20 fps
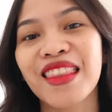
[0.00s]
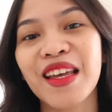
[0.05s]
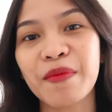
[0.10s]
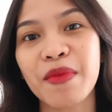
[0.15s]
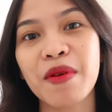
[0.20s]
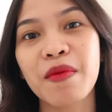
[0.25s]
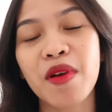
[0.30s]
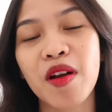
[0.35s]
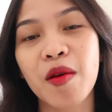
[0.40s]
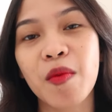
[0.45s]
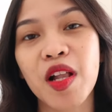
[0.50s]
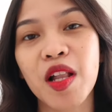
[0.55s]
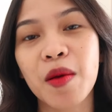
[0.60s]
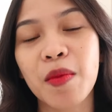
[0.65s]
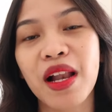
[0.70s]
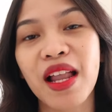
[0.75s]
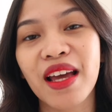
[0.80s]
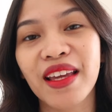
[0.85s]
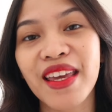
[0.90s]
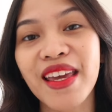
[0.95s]
Tanpa
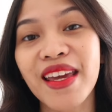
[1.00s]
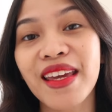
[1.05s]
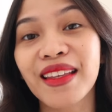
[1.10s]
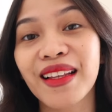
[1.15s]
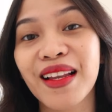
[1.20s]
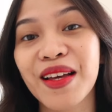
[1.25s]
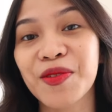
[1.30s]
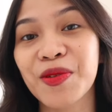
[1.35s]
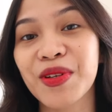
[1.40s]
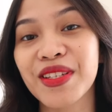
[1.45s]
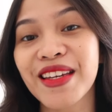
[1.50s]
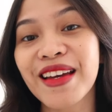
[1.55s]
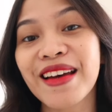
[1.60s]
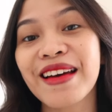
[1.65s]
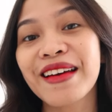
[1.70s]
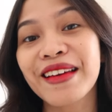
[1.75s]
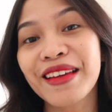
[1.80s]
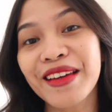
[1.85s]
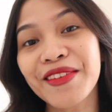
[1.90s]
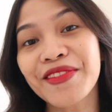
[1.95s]
berlama-lama lagi, kita langsung aja
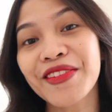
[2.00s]
ke